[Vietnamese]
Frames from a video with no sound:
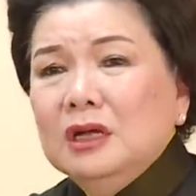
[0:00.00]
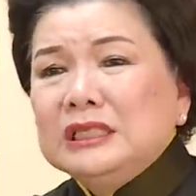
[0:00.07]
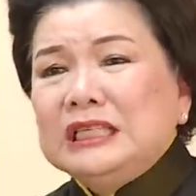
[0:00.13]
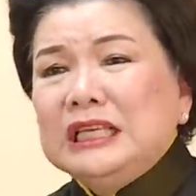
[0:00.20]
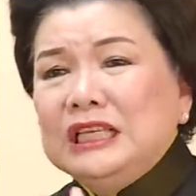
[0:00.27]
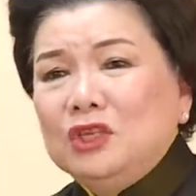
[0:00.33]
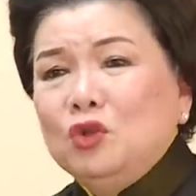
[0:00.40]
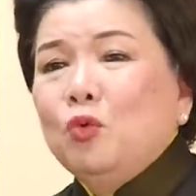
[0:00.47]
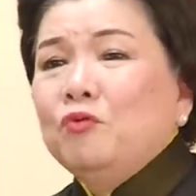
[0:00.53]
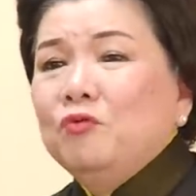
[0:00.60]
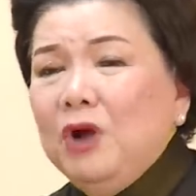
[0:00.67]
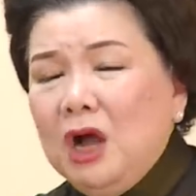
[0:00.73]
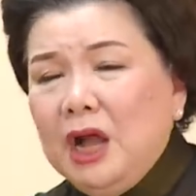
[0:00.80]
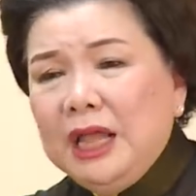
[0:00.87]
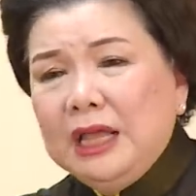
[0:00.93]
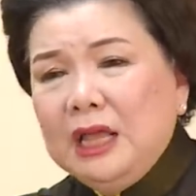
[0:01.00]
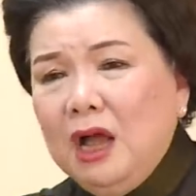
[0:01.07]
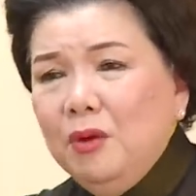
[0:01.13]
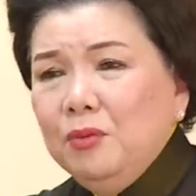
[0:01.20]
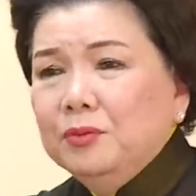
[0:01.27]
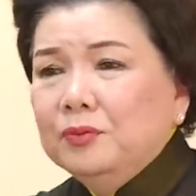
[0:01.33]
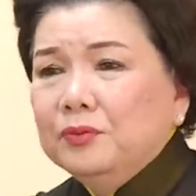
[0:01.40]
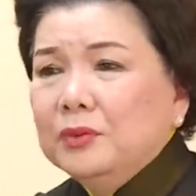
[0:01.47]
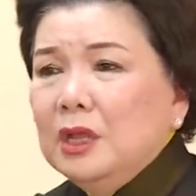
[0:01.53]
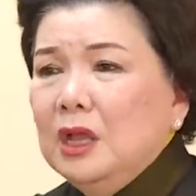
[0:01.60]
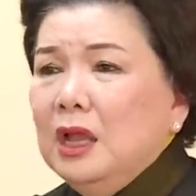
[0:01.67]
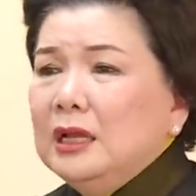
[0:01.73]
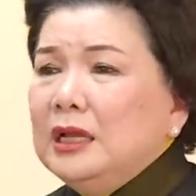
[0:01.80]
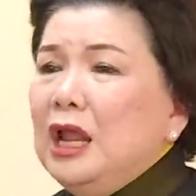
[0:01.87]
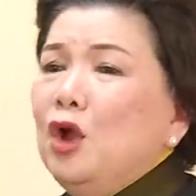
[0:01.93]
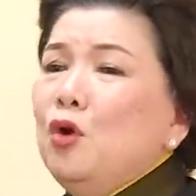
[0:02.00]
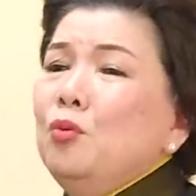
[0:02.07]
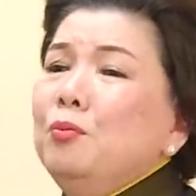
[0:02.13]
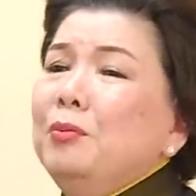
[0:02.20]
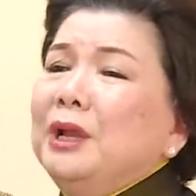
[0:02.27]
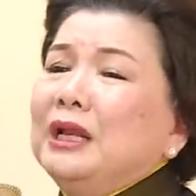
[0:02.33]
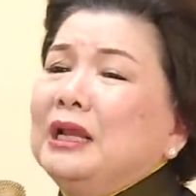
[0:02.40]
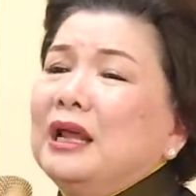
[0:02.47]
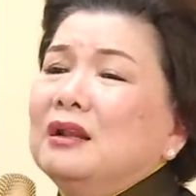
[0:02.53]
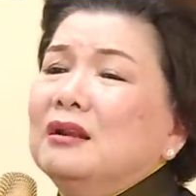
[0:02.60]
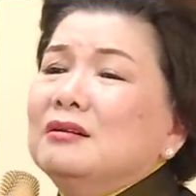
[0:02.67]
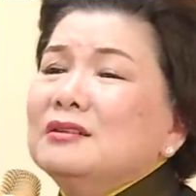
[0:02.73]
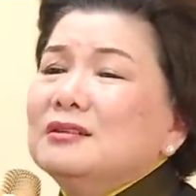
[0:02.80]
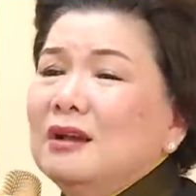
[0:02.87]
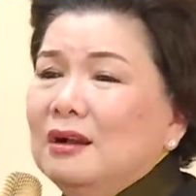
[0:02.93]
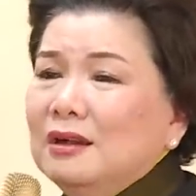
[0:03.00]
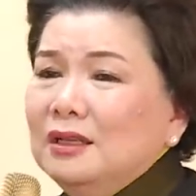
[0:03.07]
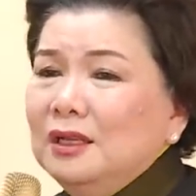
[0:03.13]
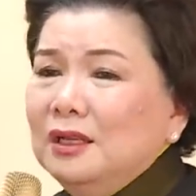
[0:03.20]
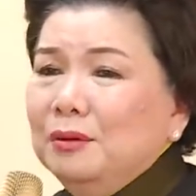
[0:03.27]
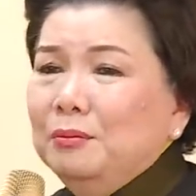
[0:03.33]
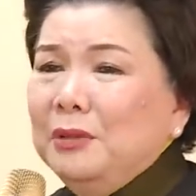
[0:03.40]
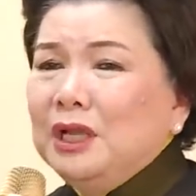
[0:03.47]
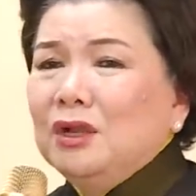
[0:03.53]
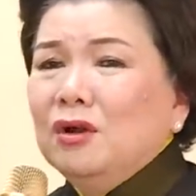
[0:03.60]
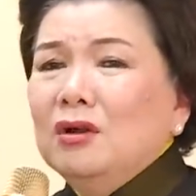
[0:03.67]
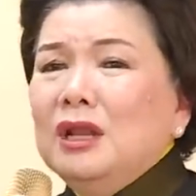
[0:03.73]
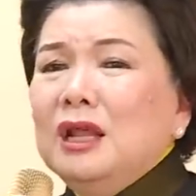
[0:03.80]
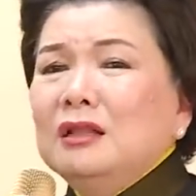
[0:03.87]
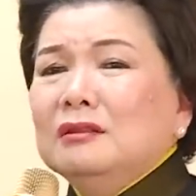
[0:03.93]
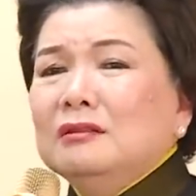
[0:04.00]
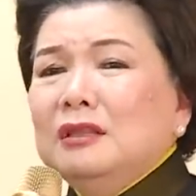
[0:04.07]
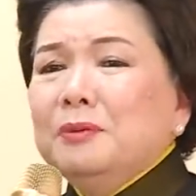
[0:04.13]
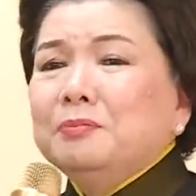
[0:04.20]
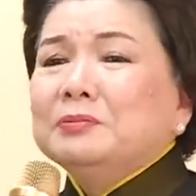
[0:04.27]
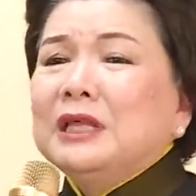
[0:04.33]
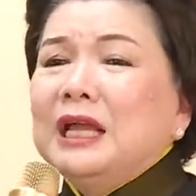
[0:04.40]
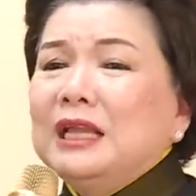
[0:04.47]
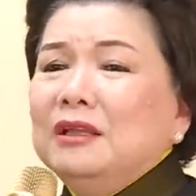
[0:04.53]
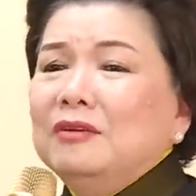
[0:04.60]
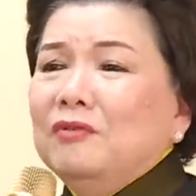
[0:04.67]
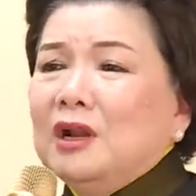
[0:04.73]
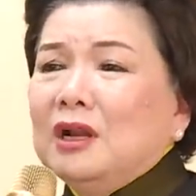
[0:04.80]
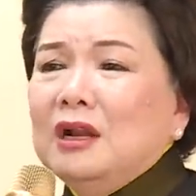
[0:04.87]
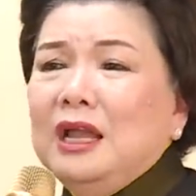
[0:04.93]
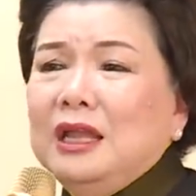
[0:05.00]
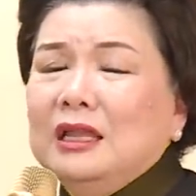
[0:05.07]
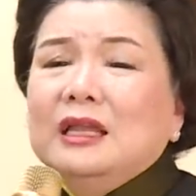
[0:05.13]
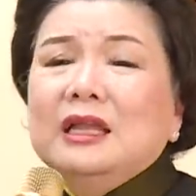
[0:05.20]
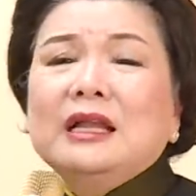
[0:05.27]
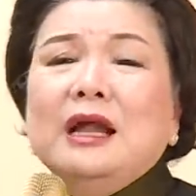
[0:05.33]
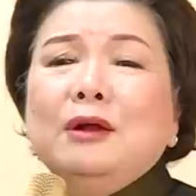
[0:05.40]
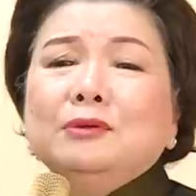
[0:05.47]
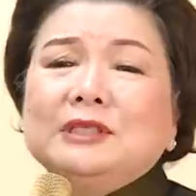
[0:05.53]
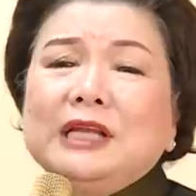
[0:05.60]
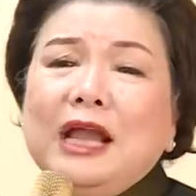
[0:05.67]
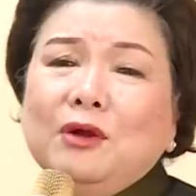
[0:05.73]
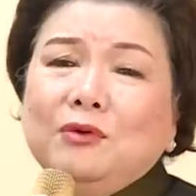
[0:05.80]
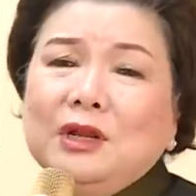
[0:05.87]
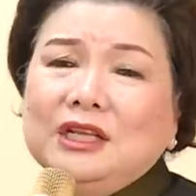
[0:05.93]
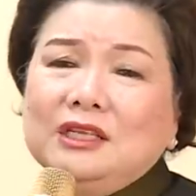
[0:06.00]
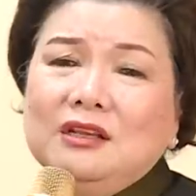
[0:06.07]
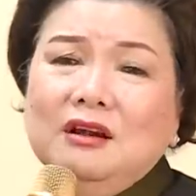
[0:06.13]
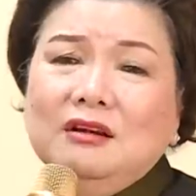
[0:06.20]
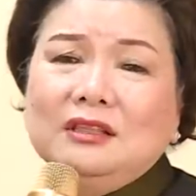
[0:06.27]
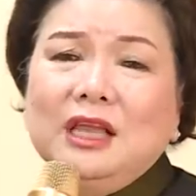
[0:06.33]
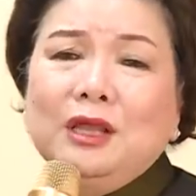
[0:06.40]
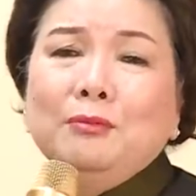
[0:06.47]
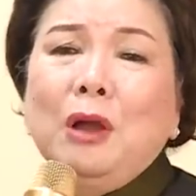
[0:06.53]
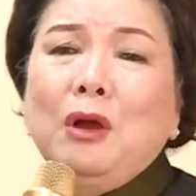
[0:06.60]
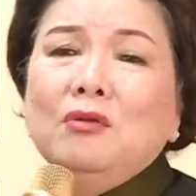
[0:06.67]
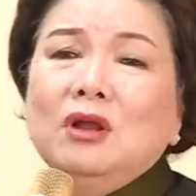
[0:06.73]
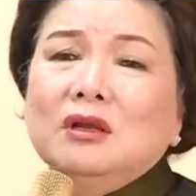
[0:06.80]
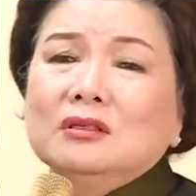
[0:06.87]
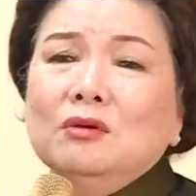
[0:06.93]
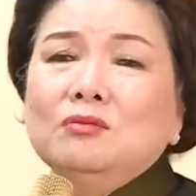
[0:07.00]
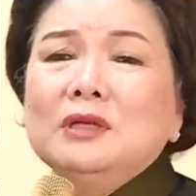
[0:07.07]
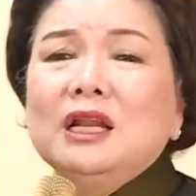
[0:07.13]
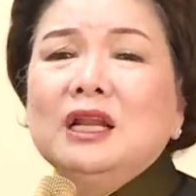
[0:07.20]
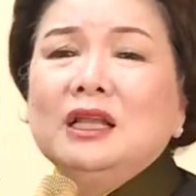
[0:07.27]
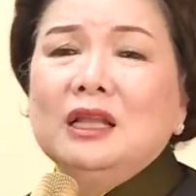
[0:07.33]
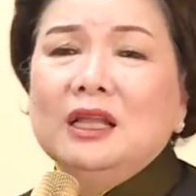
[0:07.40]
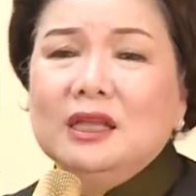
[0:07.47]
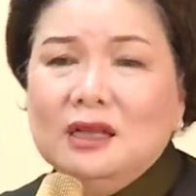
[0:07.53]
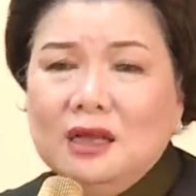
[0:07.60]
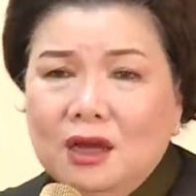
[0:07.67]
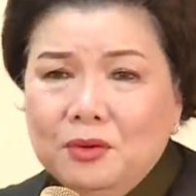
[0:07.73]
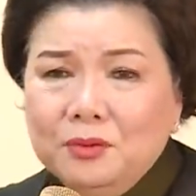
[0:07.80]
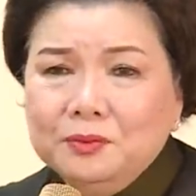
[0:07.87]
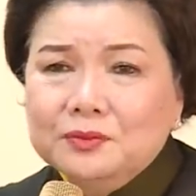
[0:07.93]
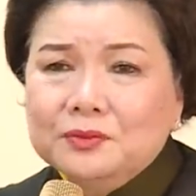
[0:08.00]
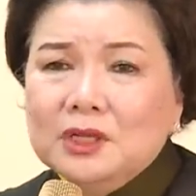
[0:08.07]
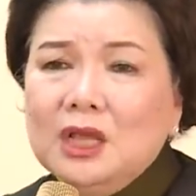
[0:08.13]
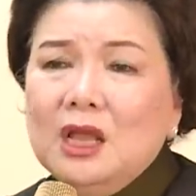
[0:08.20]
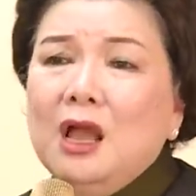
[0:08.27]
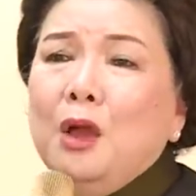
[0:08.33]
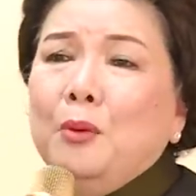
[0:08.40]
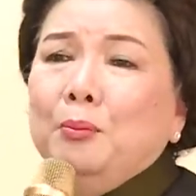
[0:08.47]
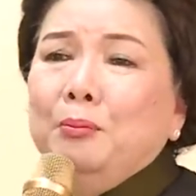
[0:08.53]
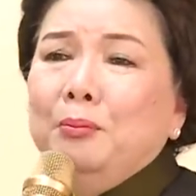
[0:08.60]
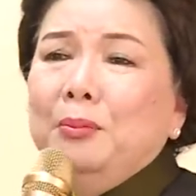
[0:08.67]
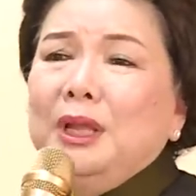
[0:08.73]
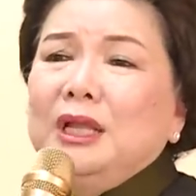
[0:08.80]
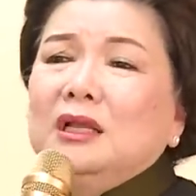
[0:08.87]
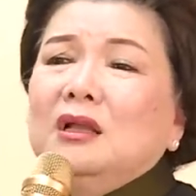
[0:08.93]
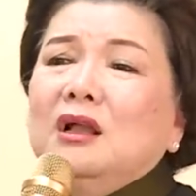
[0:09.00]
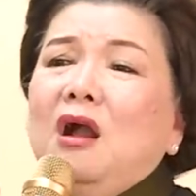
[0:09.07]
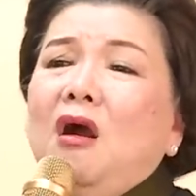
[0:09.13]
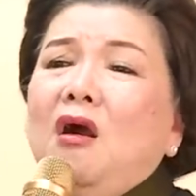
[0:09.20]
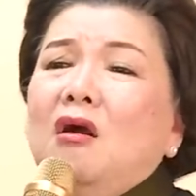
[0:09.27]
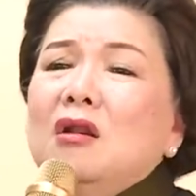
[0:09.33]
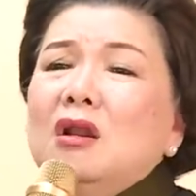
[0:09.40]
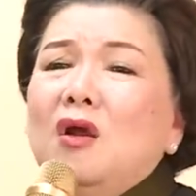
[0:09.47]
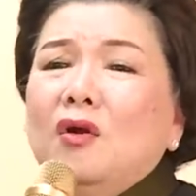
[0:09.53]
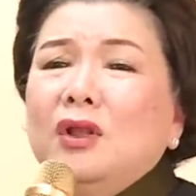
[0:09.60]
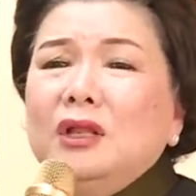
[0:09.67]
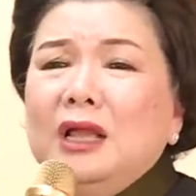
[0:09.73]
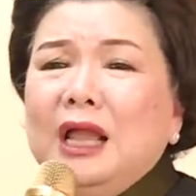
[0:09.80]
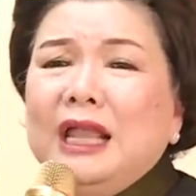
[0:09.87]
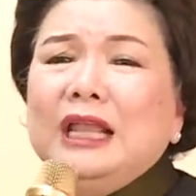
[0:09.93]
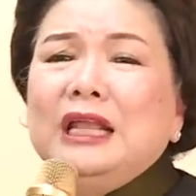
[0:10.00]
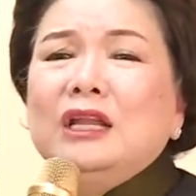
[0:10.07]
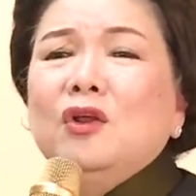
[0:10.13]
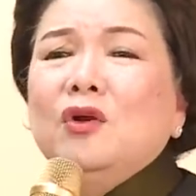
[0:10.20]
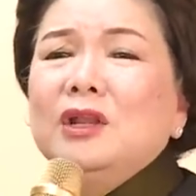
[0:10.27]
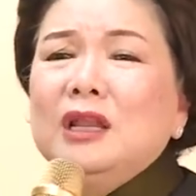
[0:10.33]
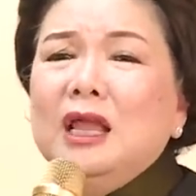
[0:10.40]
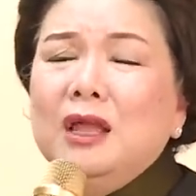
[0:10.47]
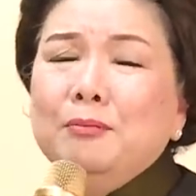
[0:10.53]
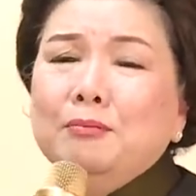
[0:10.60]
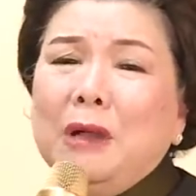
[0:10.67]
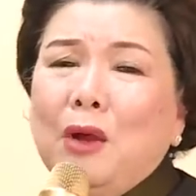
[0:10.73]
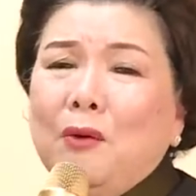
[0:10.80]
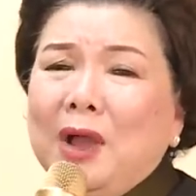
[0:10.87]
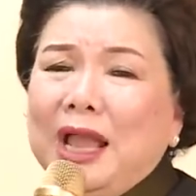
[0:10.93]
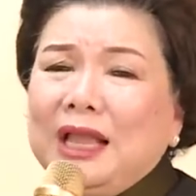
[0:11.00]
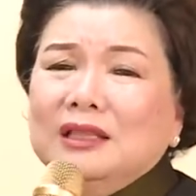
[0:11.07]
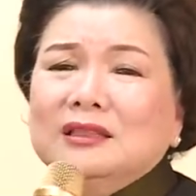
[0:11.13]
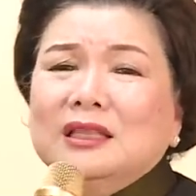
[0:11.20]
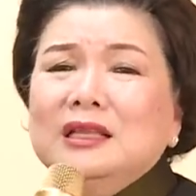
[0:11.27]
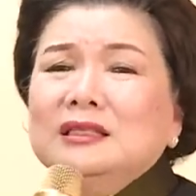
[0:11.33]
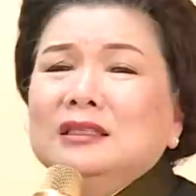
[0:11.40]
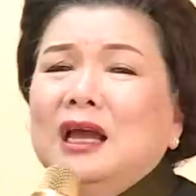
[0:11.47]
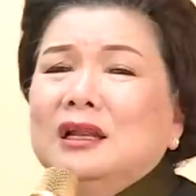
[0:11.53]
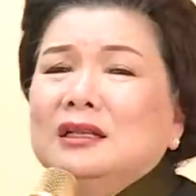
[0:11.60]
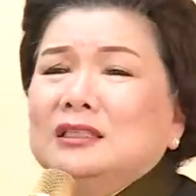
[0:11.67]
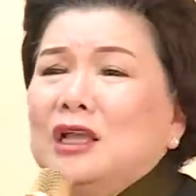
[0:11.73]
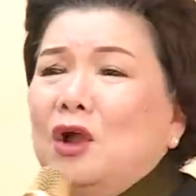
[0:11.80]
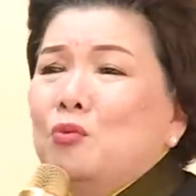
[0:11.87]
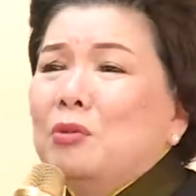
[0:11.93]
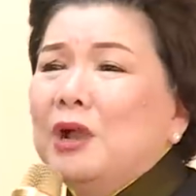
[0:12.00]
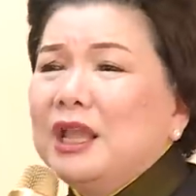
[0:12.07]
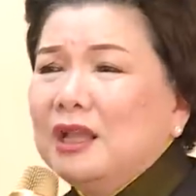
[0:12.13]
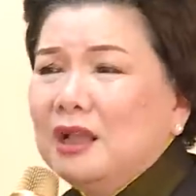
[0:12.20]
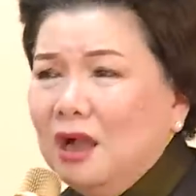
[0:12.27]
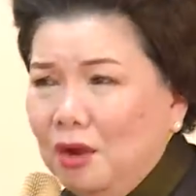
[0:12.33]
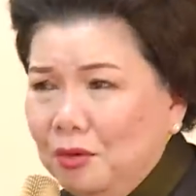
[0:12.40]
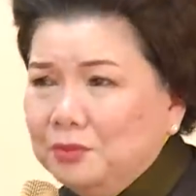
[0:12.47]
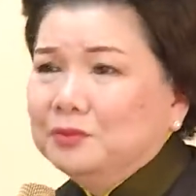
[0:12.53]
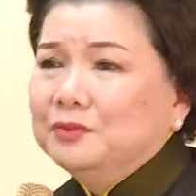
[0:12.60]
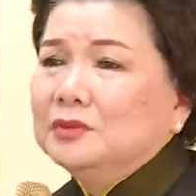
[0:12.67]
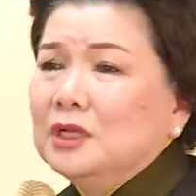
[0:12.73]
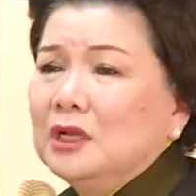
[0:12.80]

Sỉ nhục vợ hay không? Nếu mình là nữ giới, mình có nên tiếp tay và đẩy cái cao trào để trở thành bạo lực trong gia đình hay không? Mình có nói ngày nói đêm bạo hành tinh thần chồng hay không?